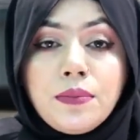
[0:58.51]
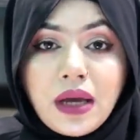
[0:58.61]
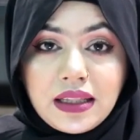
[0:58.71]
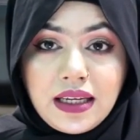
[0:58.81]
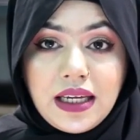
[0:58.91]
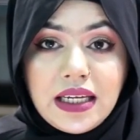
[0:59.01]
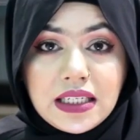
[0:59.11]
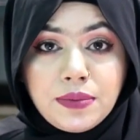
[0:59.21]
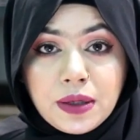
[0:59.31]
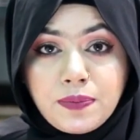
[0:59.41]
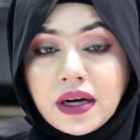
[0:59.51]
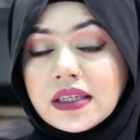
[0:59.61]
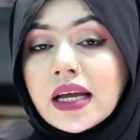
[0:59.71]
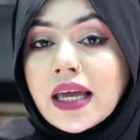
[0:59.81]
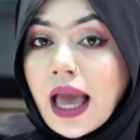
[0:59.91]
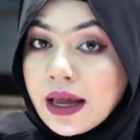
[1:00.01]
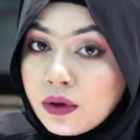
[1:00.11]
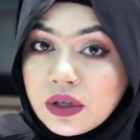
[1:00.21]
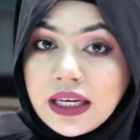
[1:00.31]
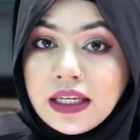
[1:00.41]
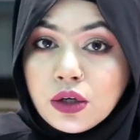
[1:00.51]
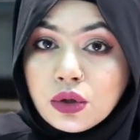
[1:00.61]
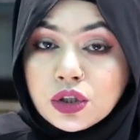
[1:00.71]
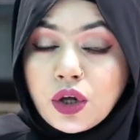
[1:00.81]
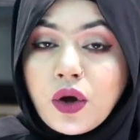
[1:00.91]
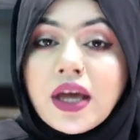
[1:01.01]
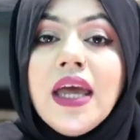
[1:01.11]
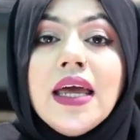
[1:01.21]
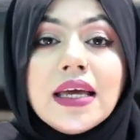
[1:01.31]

মেয়েদের ইন্টিমেট পার্টটা কেন ক্লিন করতে হয়